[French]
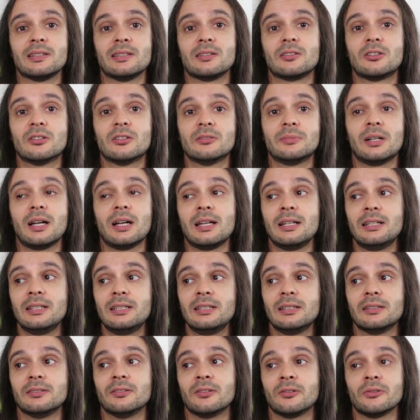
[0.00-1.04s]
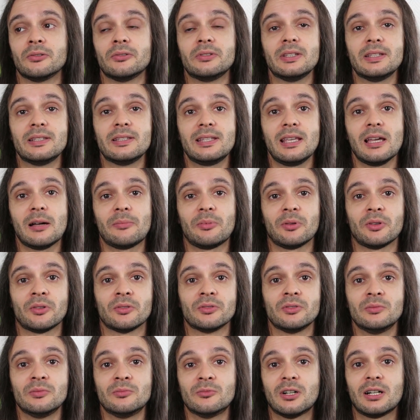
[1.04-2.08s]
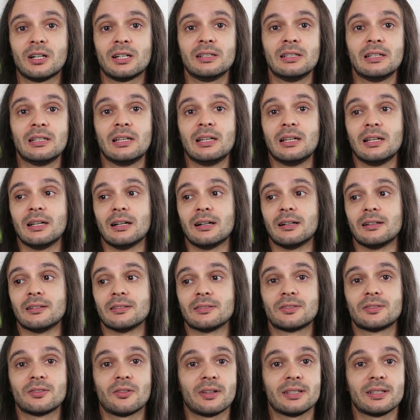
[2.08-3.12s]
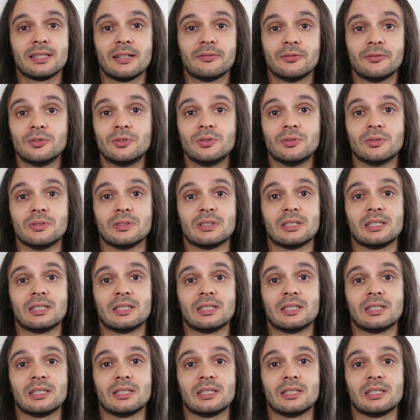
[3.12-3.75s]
c'est comme aller dans le désert pendant deux mois sans réserve d'eau.